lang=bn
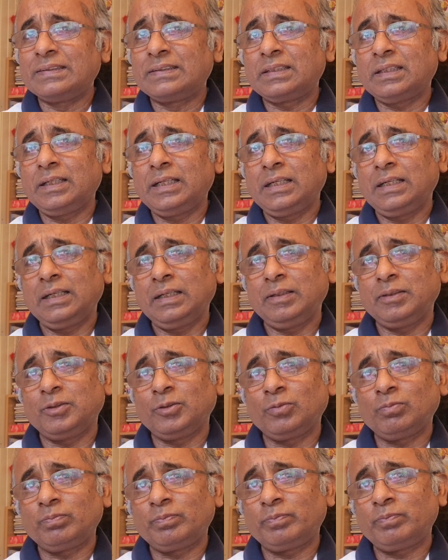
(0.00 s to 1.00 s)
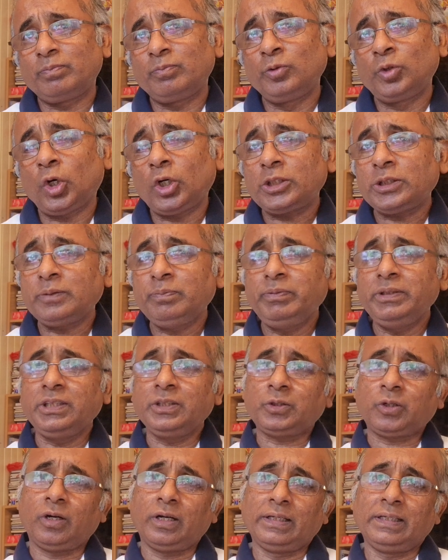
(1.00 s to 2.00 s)
যে দশ
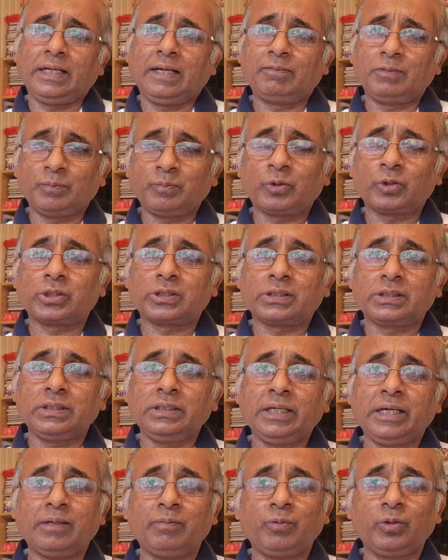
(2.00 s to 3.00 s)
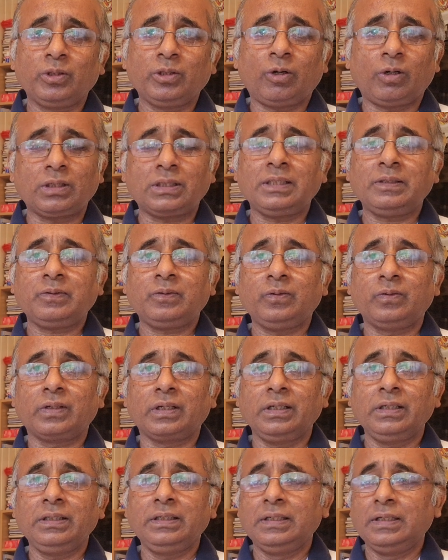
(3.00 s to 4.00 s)
মিনিট হয় না আমি বসছি এর মধ্যে হঠাৎ
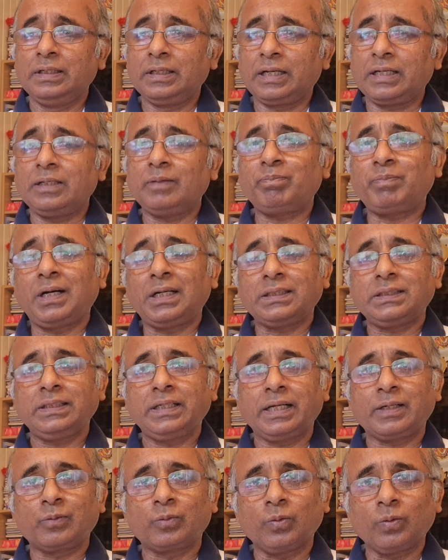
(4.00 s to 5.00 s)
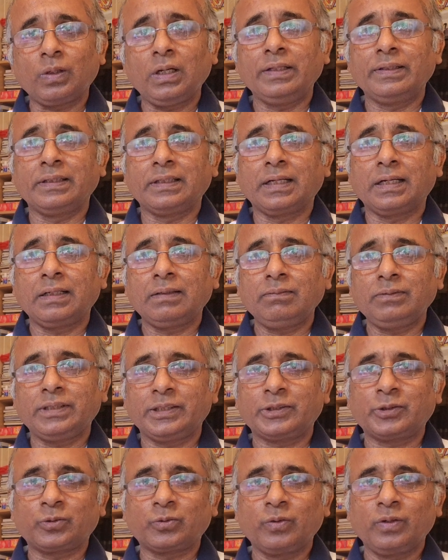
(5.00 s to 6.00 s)
করে এখানে পাশের এক দোকানদার
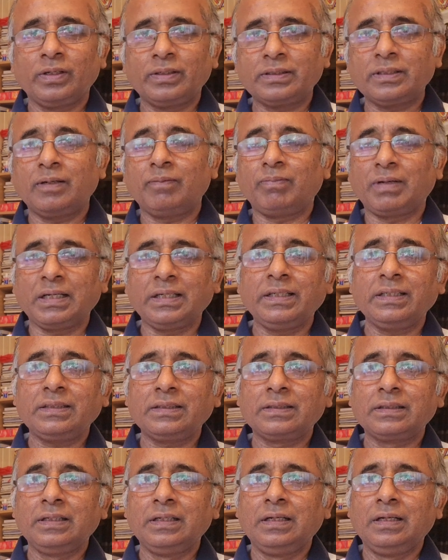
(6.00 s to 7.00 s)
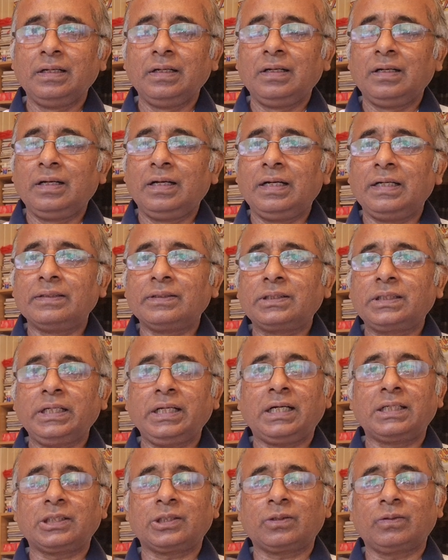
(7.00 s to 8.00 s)
রেস্টুরেন্টের মালিক সে
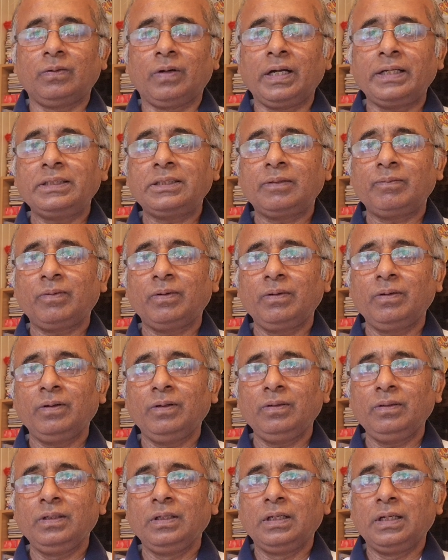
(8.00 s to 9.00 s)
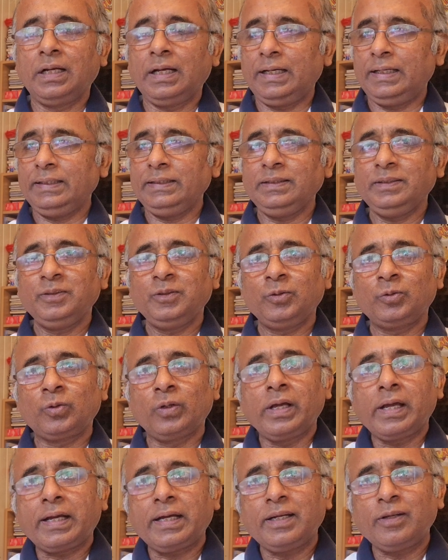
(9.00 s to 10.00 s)
আসলো আইসা বলল এই
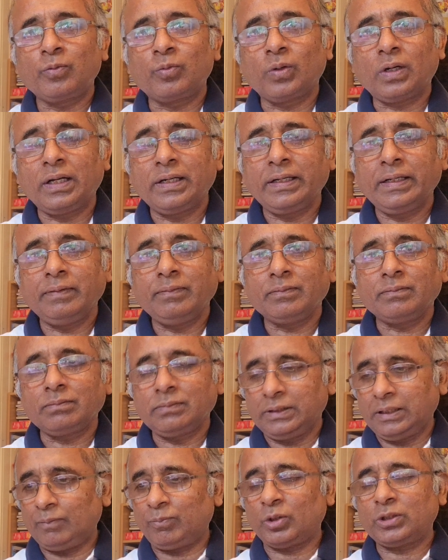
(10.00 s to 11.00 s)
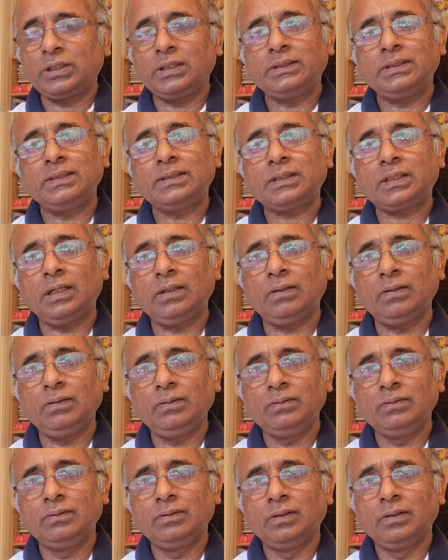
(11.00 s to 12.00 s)
তুই এখানে দোকানে ইয়ে বসাইছিস কেন
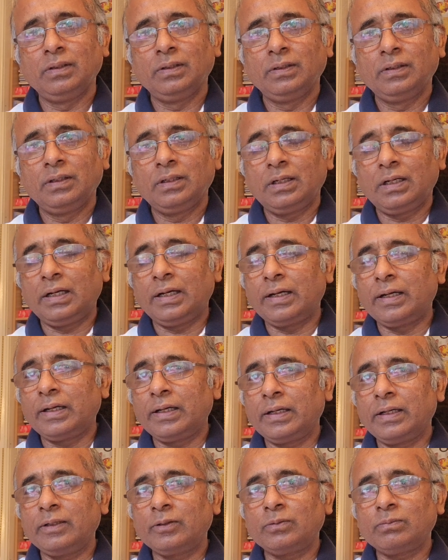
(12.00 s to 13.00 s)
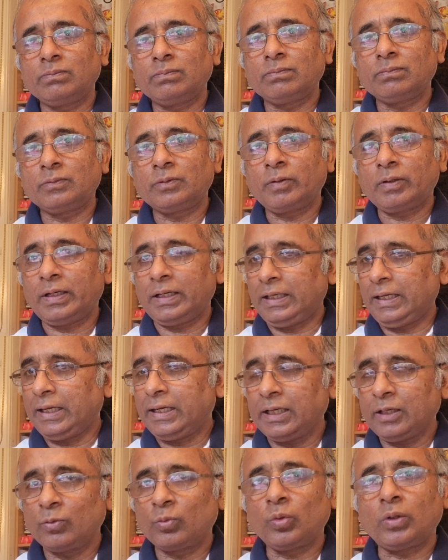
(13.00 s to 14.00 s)
এই
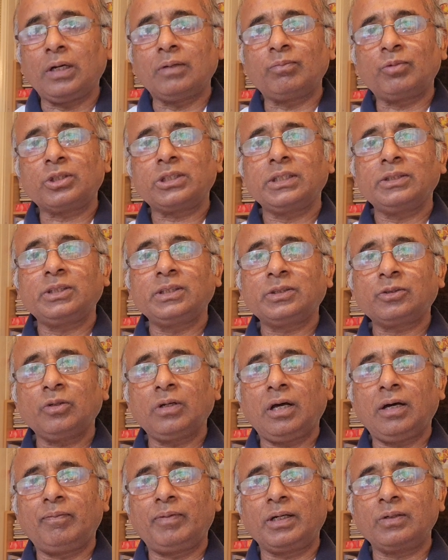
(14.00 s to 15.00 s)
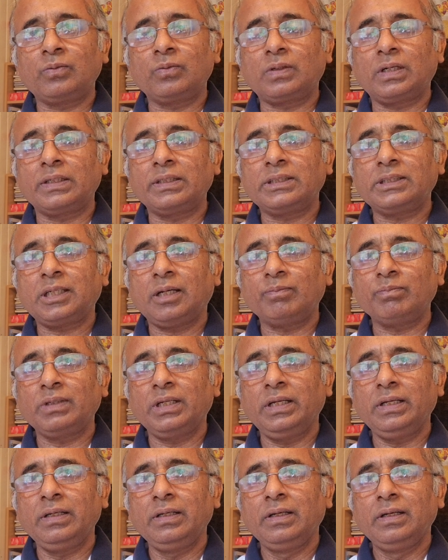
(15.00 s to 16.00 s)
এখানে দোকান বসাইছিস কেন আমার দোকানের
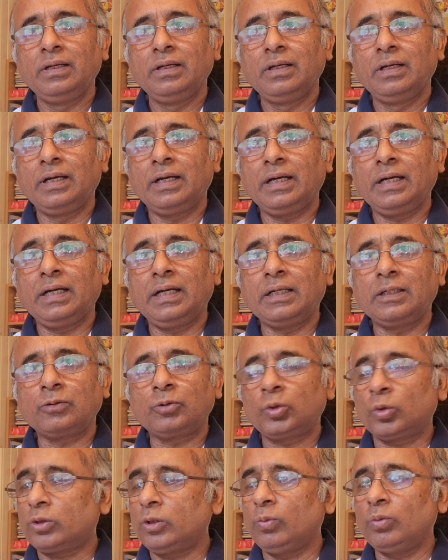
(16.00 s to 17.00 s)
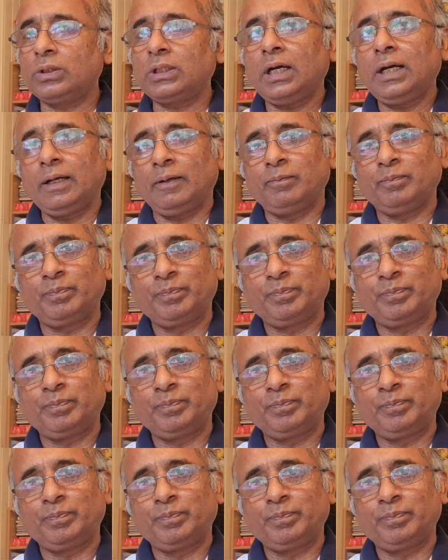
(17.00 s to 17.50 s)
সামনে হ্যাঁ টুকরি উঠা